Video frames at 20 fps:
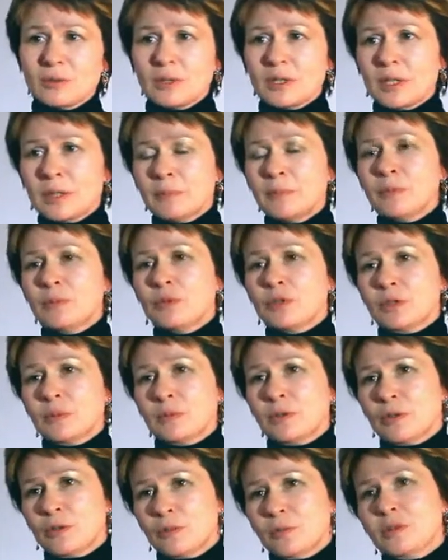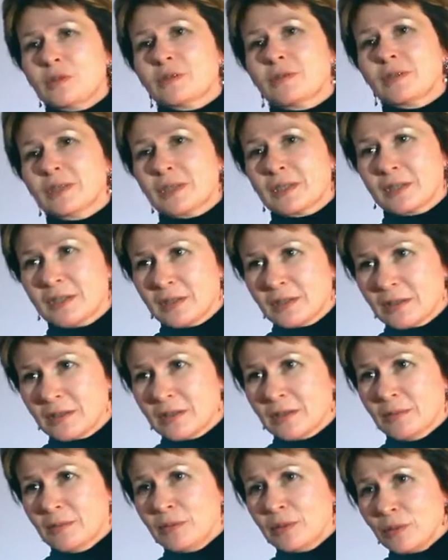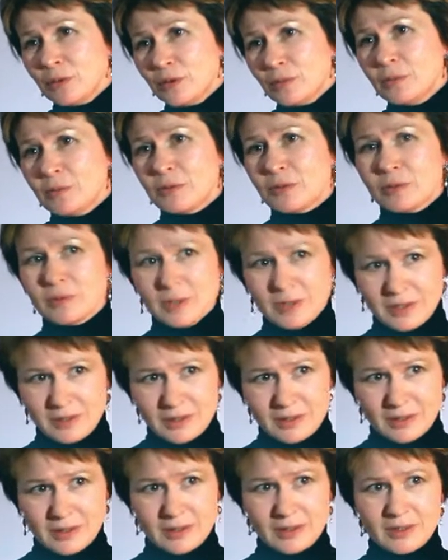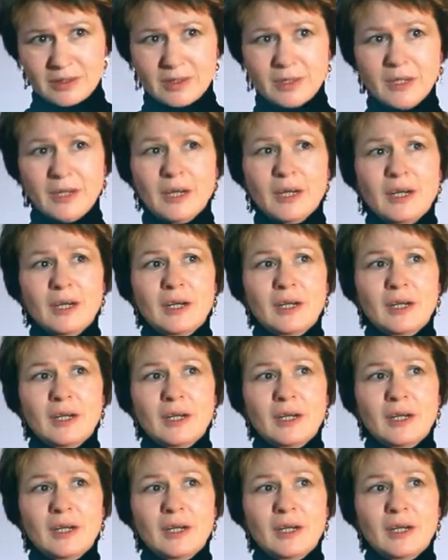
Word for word: Ну как мы можем не любить своих детей? Мы любим свои стихи.